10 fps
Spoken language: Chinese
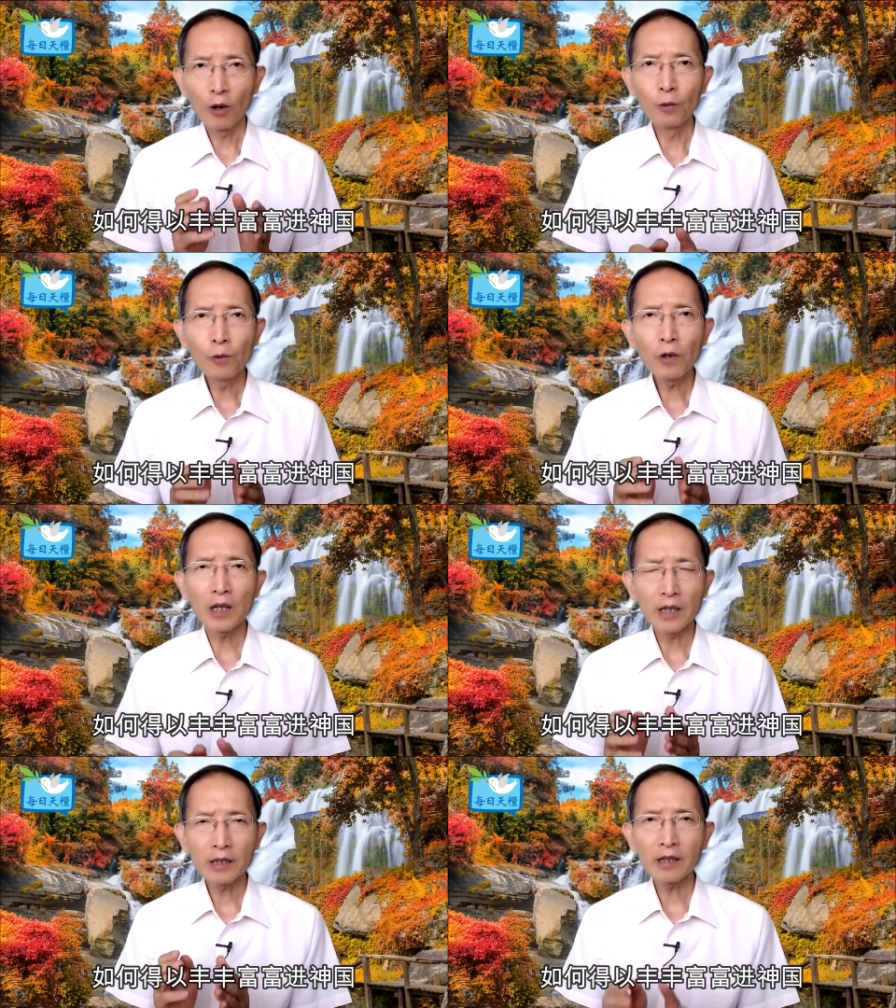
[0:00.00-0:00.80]
如
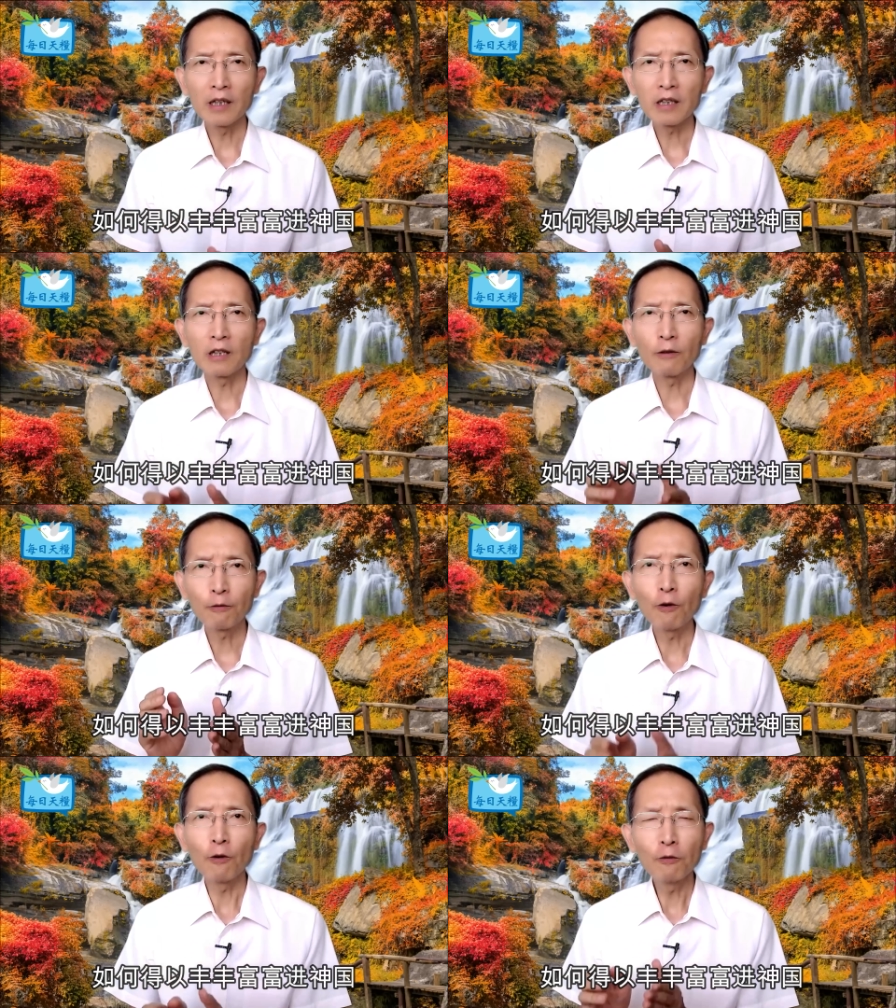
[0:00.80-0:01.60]
何得以
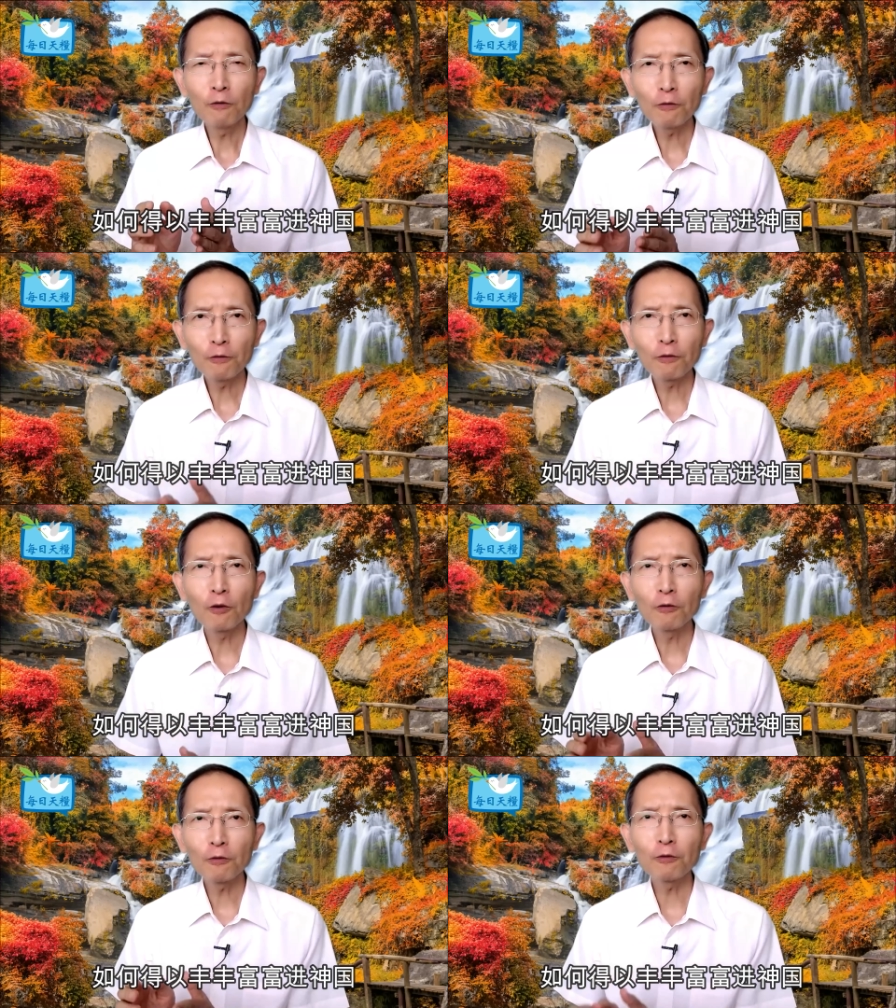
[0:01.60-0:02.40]
丰
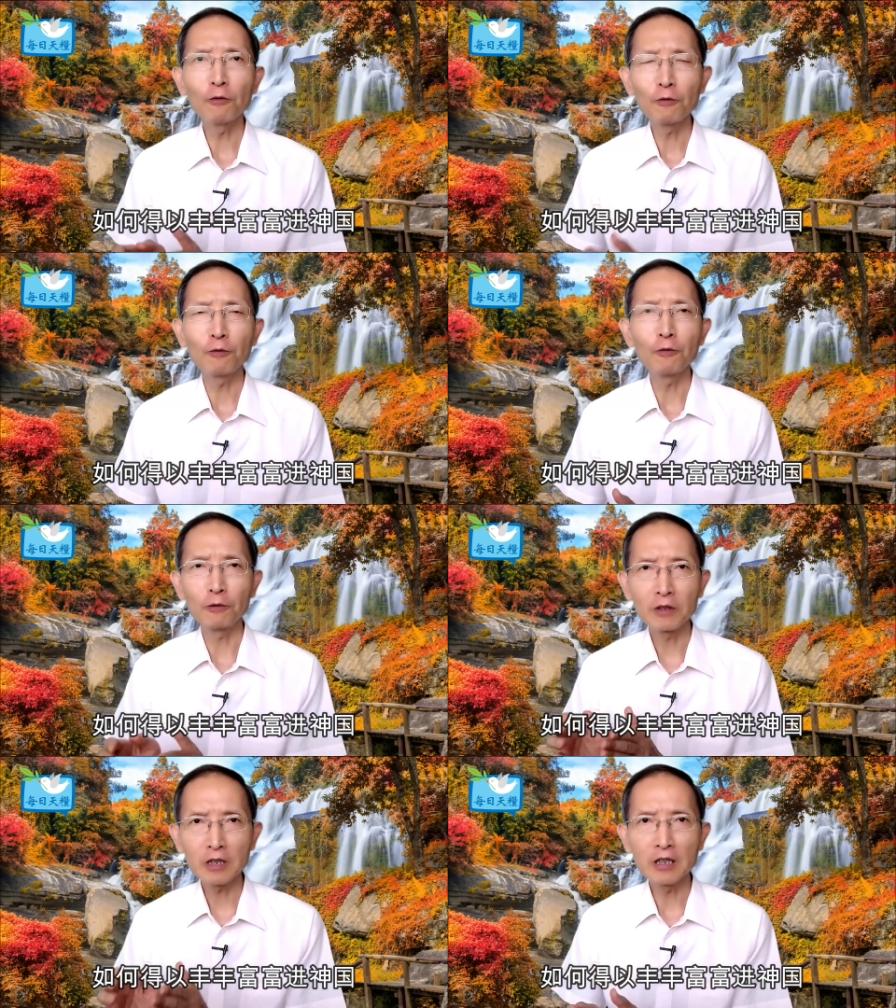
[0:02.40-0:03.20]
丰富
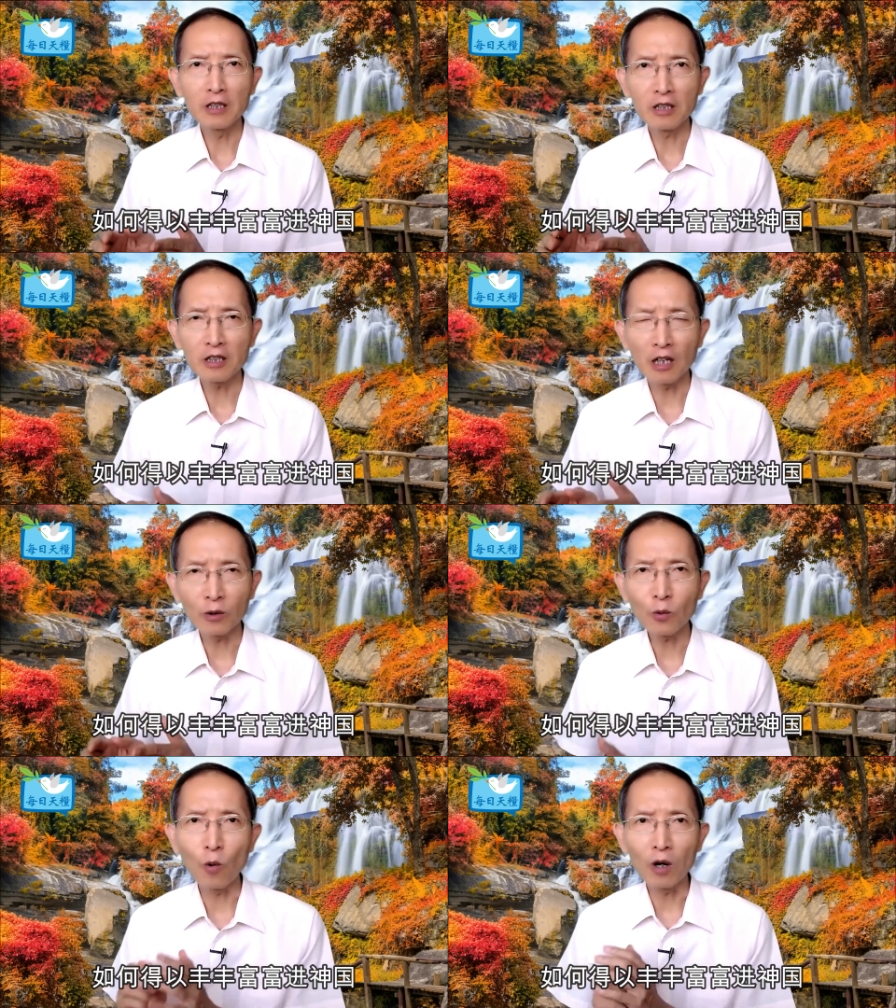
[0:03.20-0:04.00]
富进
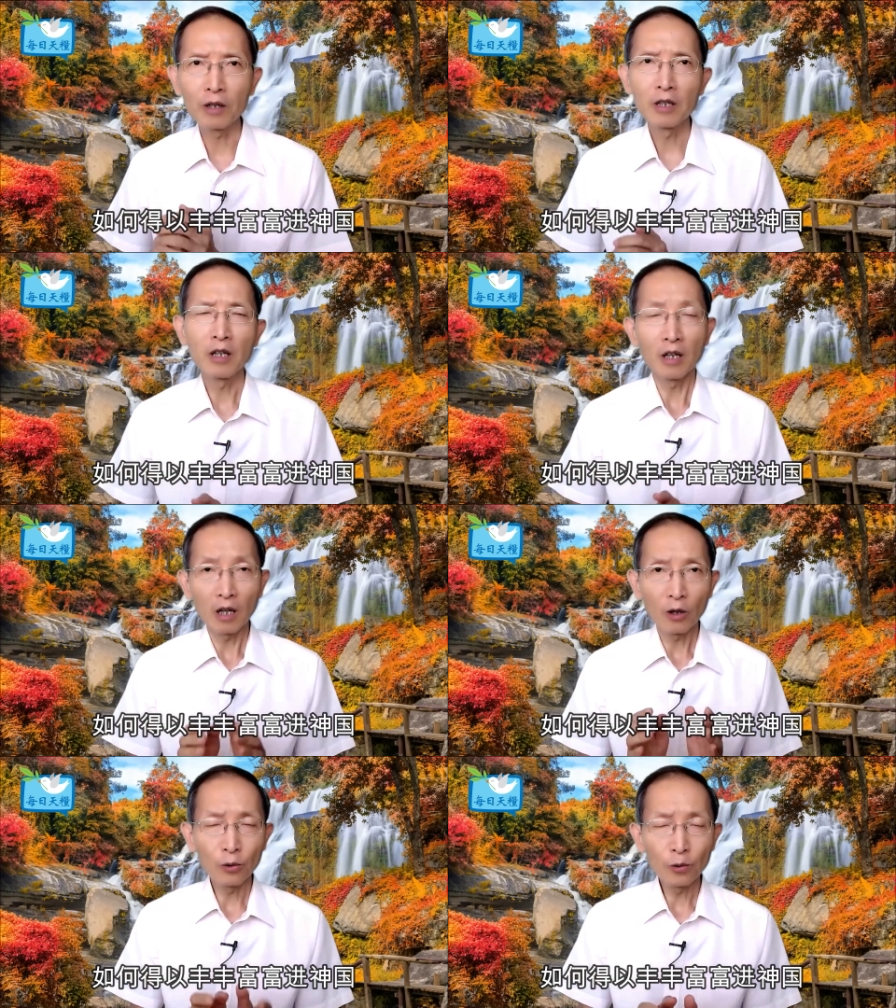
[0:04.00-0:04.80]
神国？
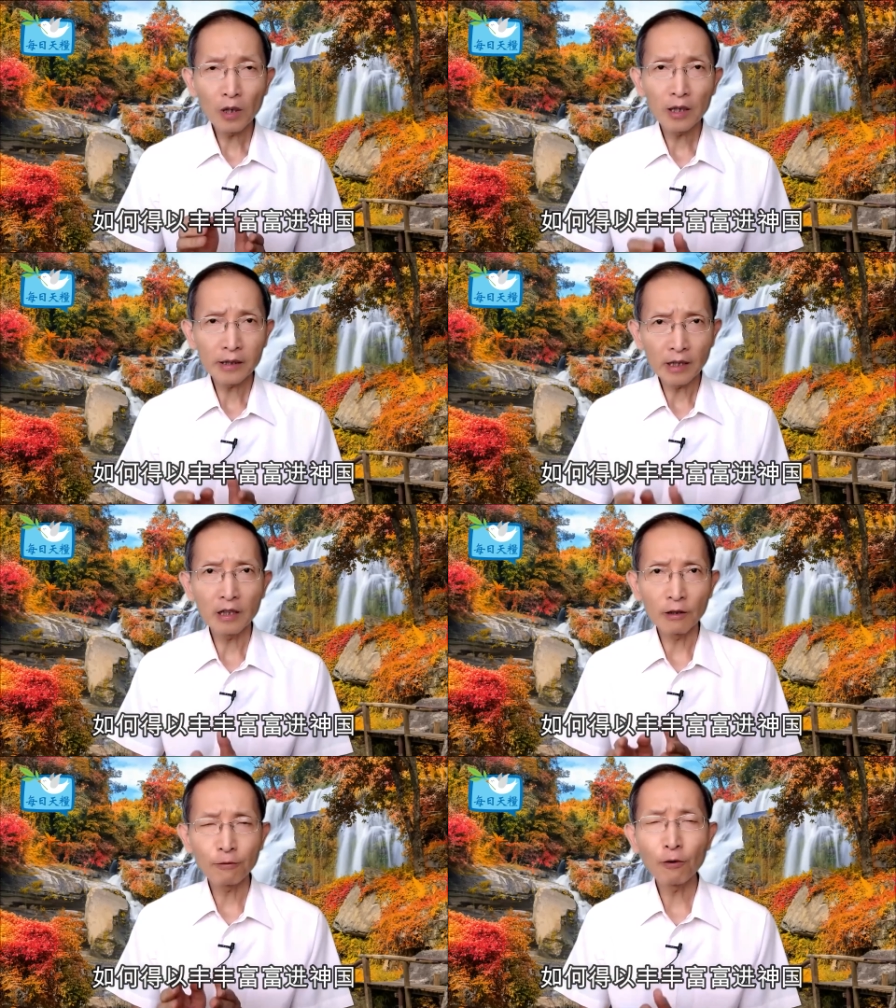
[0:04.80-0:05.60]
如何得
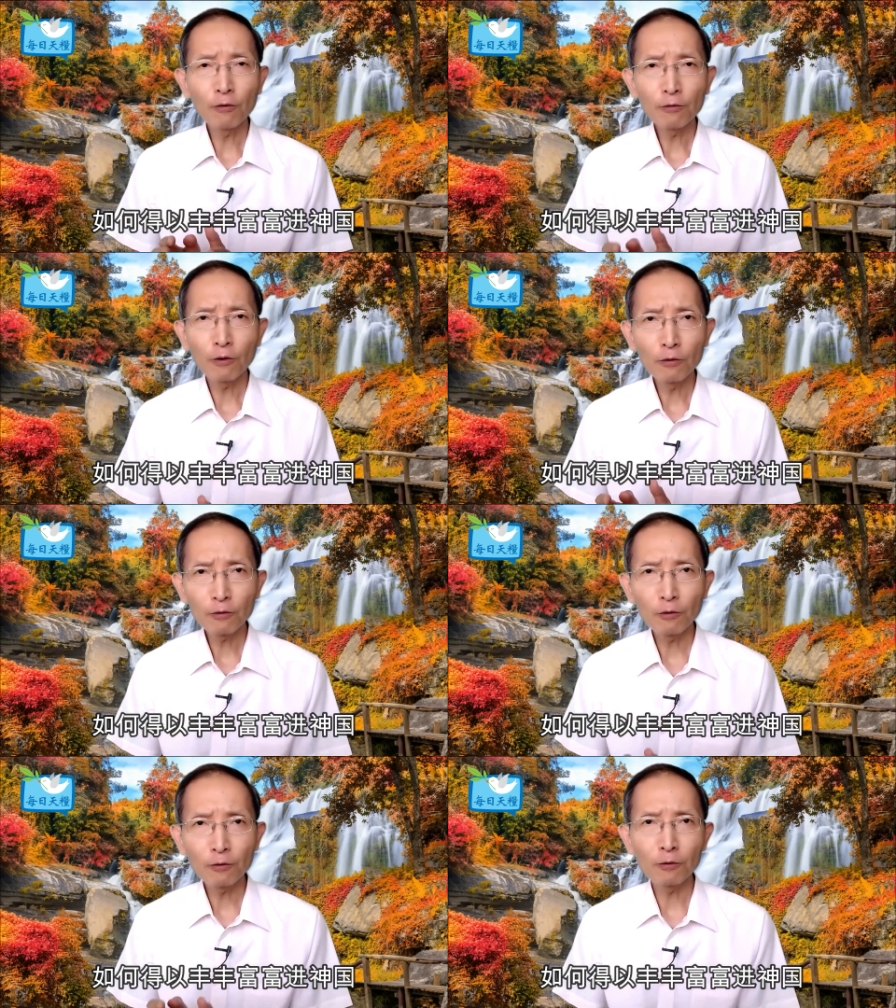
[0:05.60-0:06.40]
以丰
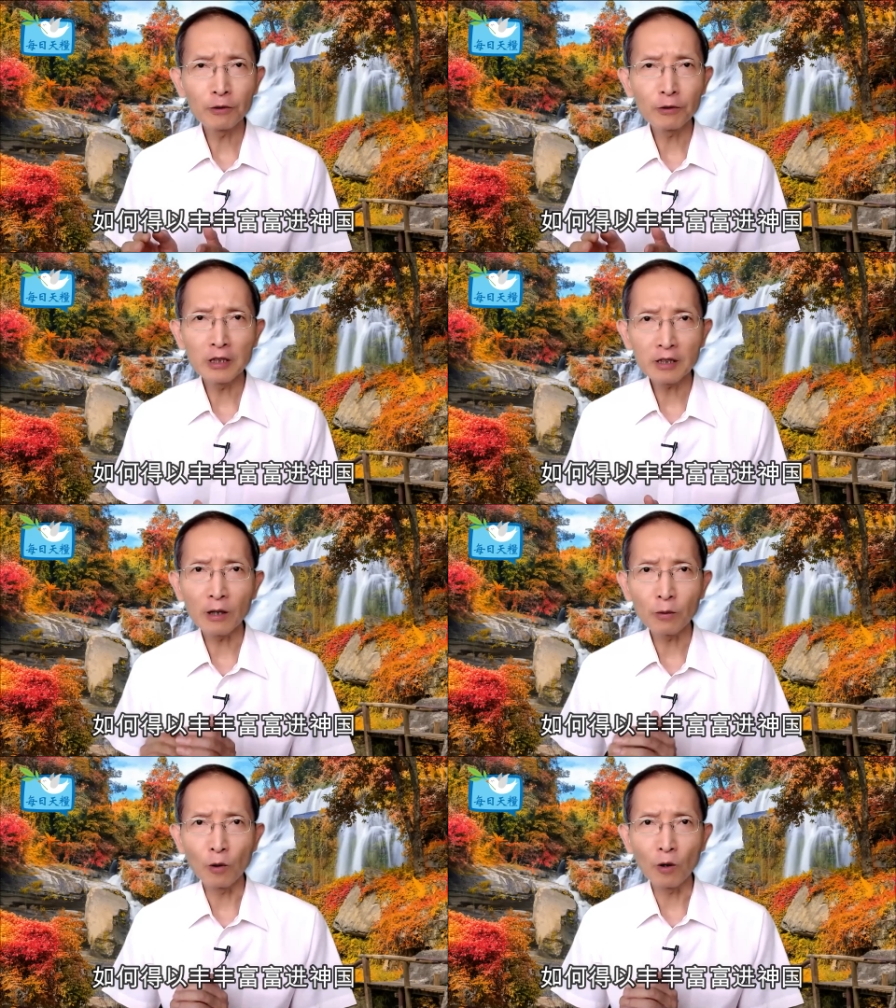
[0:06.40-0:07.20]
丰富富进
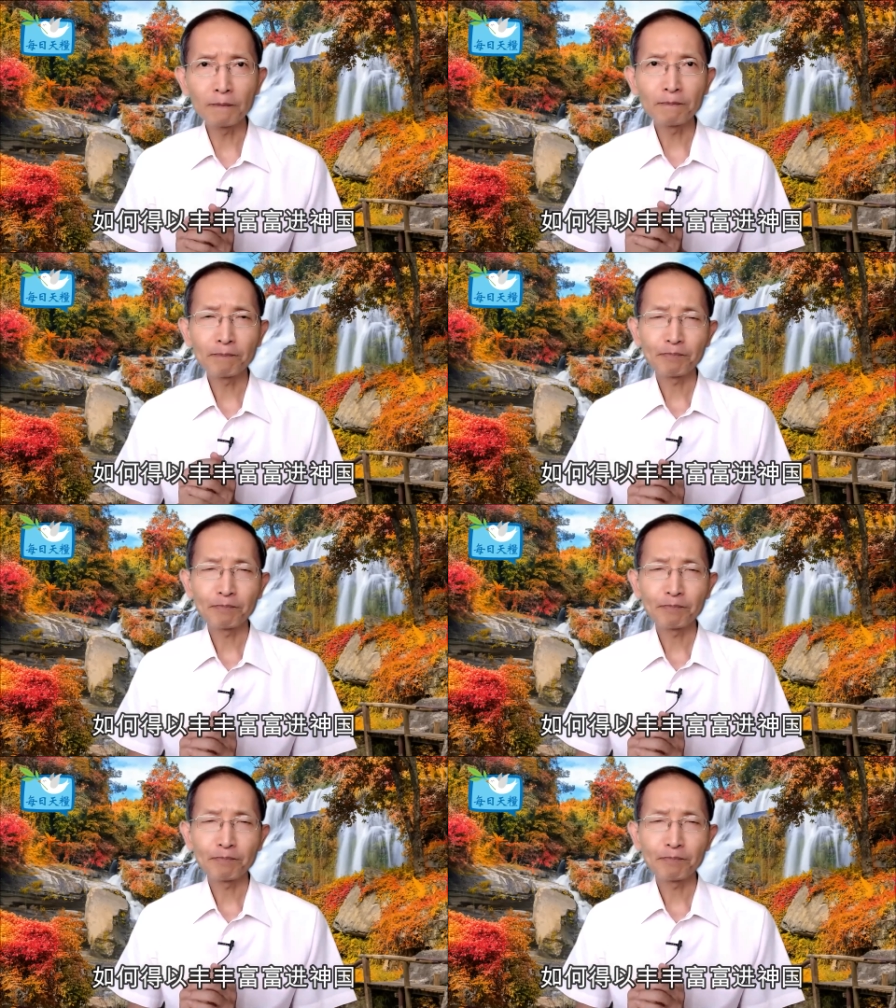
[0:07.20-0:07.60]
神国？